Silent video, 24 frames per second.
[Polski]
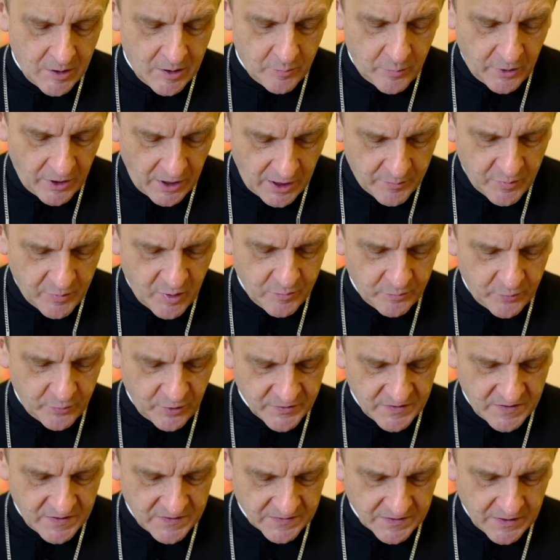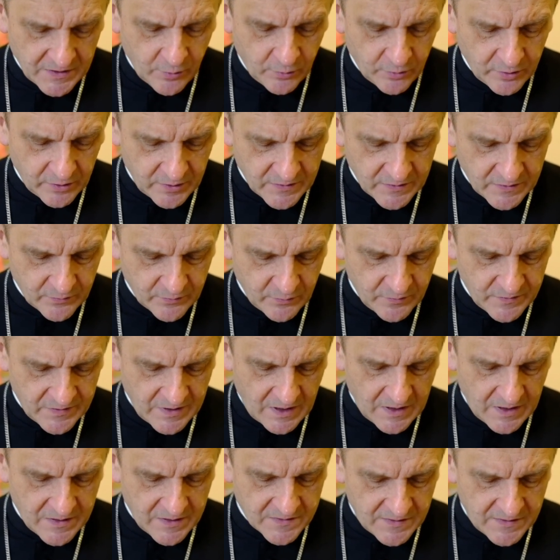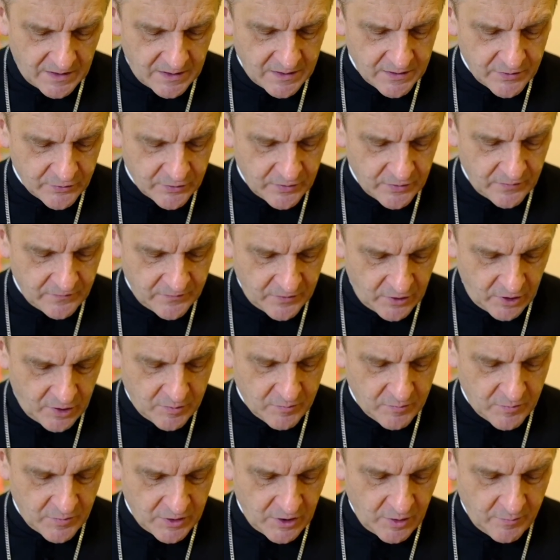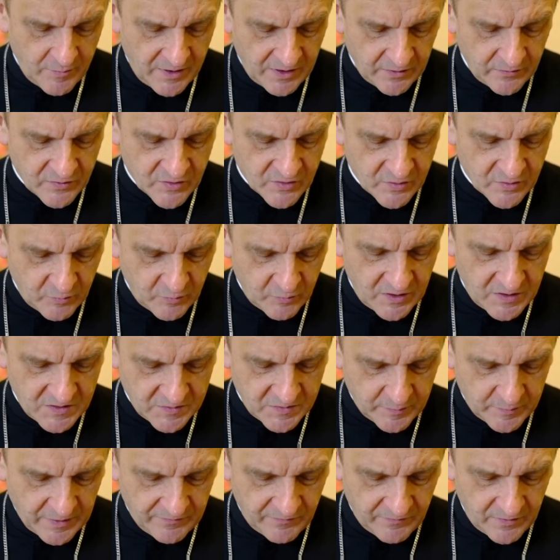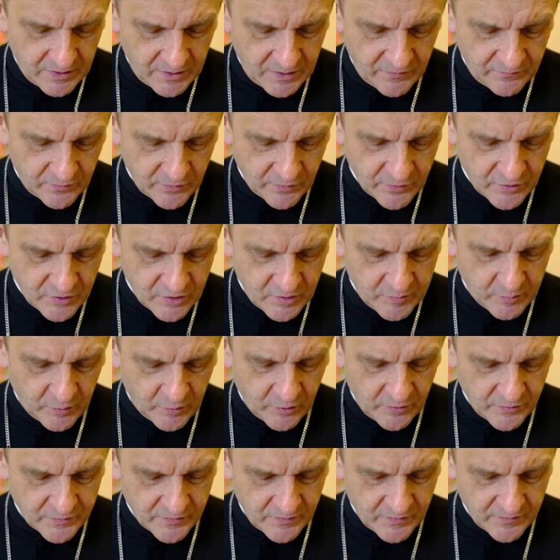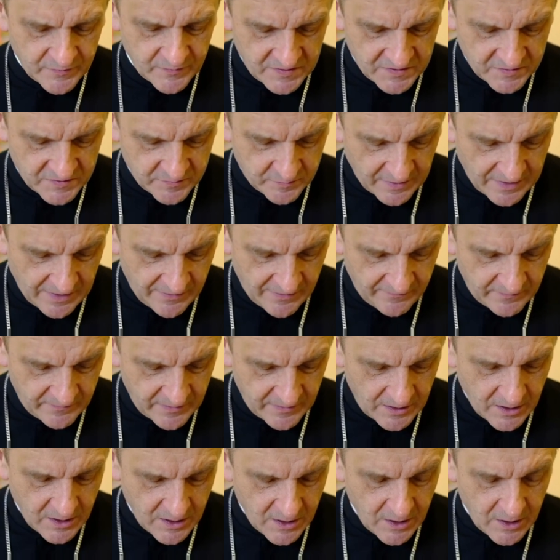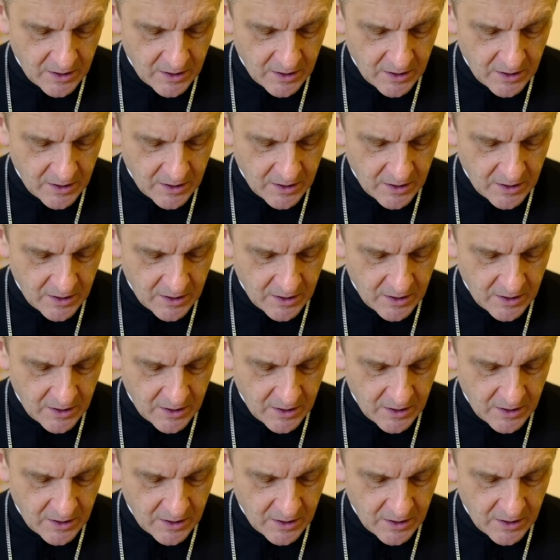Bylebym pozyskał Chrystusa i znalazł się w Nim, nie mając mojej sprawiedliwości pochodzącej z prawa,